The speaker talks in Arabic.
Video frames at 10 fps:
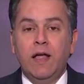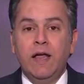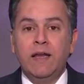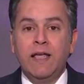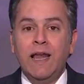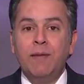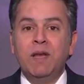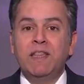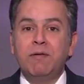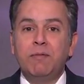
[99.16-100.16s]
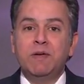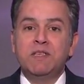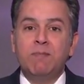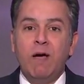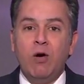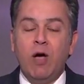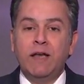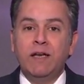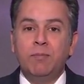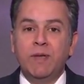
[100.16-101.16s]
الكلام اللي دايما بنسمعه
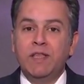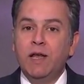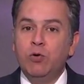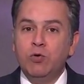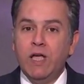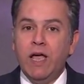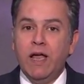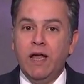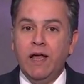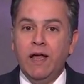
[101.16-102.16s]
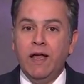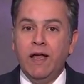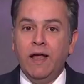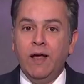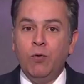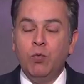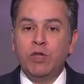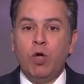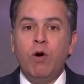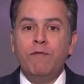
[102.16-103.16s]
عن البتلو ده
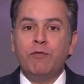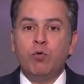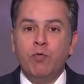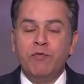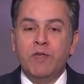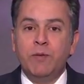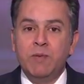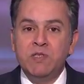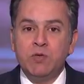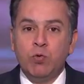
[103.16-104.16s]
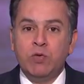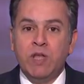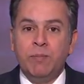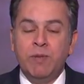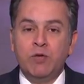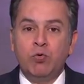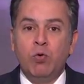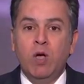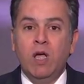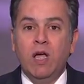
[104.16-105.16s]
وتوافره في مصر
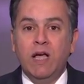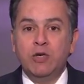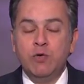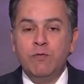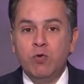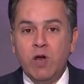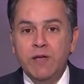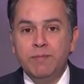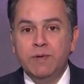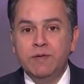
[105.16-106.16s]
وتربيته هنشوفه قريب؟